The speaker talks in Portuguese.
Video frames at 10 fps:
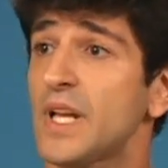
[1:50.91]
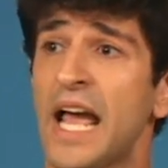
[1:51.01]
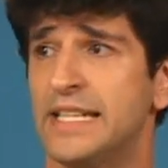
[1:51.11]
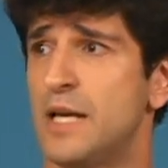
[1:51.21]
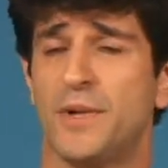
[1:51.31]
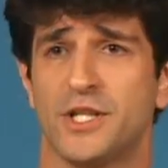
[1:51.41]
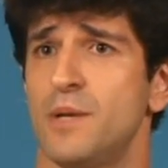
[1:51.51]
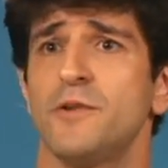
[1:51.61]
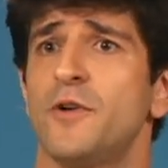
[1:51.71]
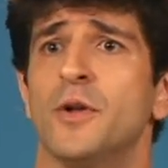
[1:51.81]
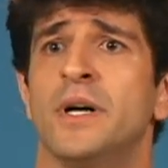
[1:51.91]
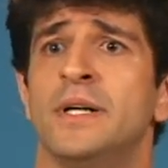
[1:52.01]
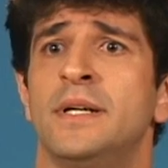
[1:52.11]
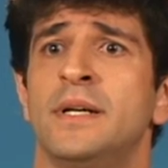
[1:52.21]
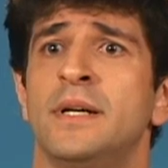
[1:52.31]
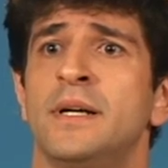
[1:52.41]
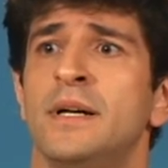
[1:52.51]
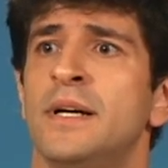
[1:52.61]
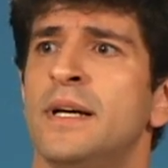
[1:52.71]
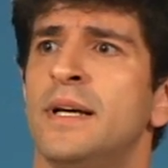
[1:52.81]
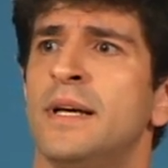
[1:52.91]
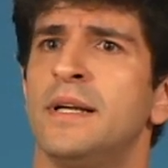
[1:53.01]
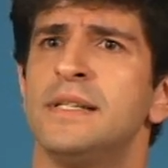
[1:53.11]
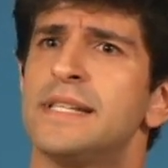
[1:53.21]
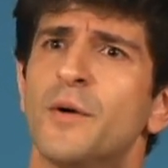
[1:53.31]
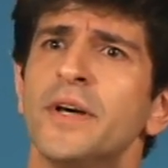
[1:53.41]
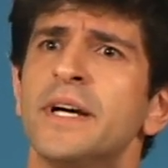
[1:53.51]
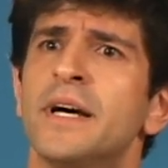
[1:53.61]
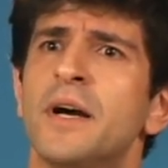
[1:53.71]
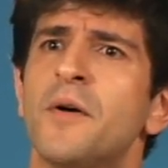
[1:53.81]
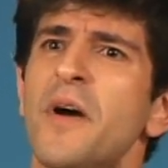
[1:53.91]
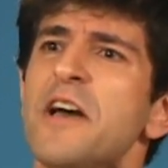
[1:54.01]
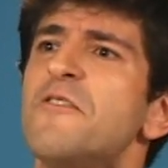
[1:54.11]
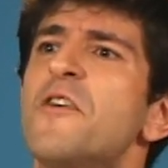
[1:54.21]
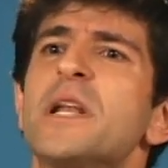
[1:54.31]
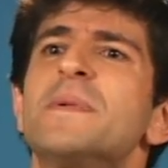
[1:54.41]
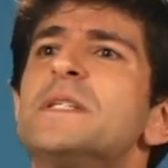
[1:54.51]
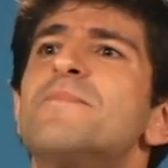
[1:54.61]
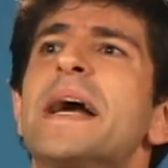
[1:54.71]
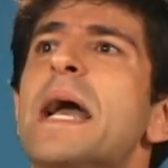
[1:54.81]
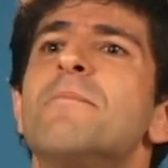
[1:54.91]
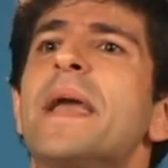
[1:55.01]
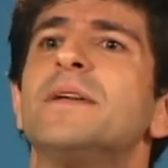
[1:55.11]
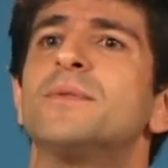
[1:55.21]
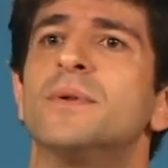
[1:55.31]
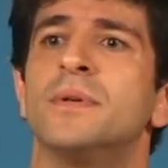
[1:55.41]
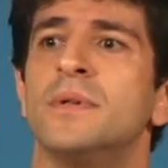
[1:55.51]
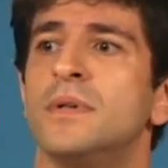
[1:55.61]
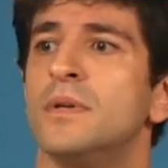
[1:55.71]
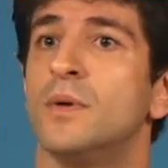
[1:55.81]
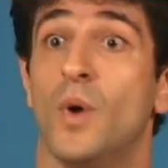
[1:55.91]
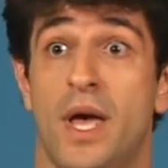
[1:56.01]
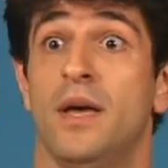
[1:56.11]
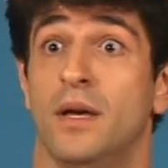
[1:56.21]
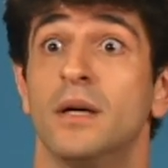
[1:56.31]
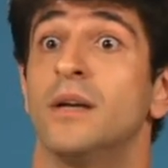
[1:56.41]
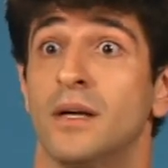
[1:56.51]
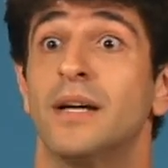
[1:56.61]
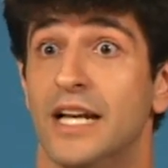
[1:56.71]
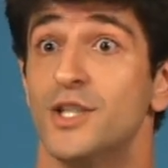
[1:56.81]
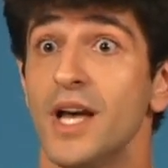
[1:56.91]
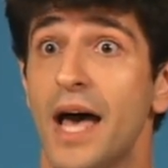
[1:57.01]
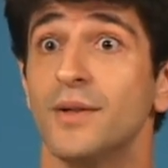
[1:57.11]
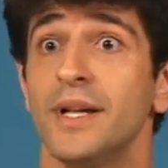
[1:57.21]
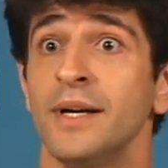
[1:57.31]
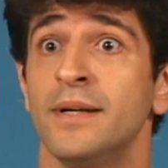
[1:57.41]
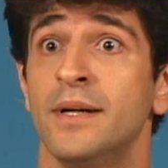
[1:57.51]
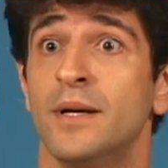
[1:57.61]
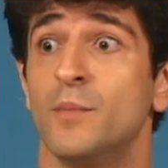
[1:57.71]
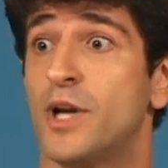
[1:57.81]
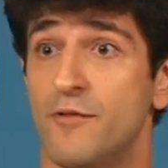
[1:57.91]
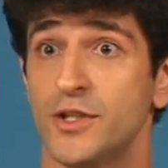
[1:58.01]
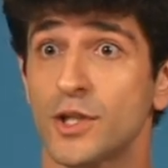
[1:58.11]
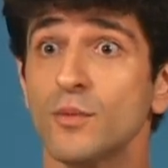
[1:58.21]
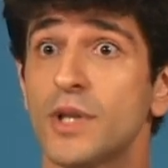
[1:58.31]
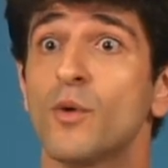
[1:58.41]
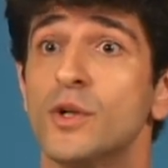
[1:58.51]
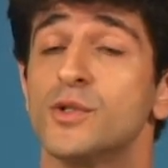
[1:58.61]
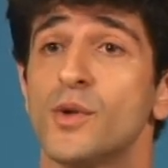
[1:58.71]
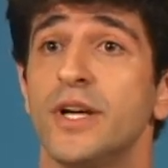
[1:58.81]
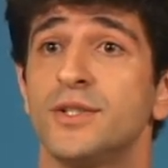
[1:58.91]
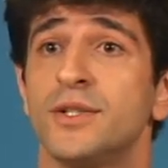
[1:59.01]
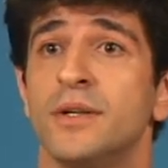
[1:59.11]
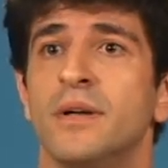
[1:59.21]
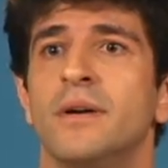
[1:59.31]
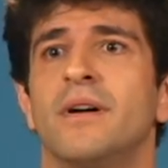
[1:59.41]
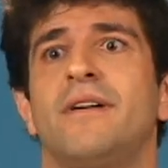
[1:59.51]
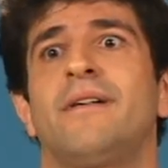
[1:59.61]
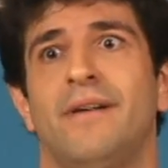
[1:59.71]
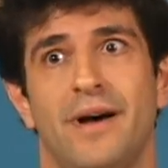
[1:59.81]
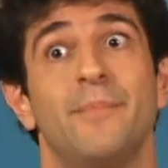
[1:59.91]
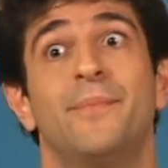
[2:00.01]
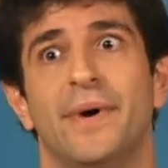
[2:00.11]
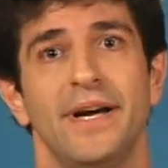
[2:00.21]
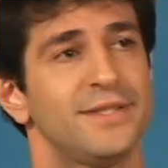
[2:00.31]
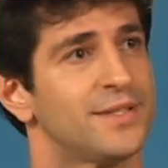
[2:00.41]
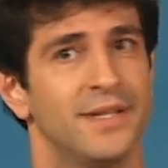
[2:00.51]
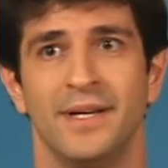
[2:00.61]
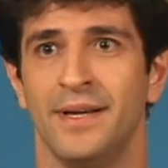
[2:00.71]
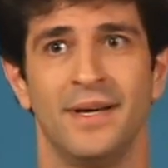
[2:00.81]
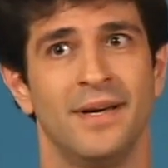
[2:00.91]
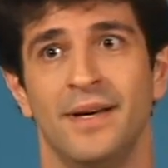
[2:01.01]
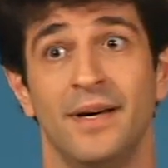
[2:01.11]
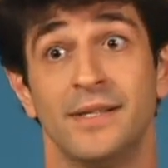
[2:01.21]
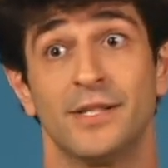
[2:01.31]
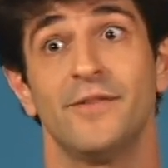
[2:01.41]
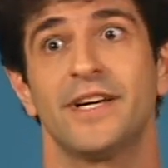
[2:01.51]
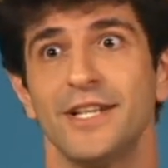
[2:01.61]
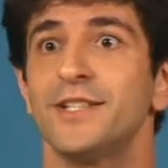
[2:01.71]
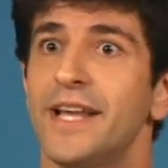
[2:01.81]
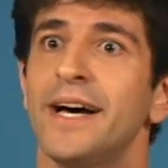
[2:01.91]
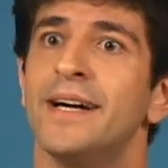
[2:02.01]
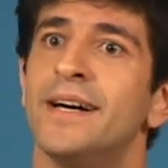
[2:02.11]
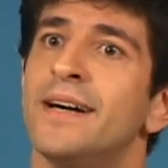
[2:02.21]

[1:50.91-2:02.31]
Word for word: Aí de repente ela me falou: Senhor, qual é a forma de pagamento? Ué, crediário, né? Porque a vista não tem condições. Rapaz, você não vai acreditar.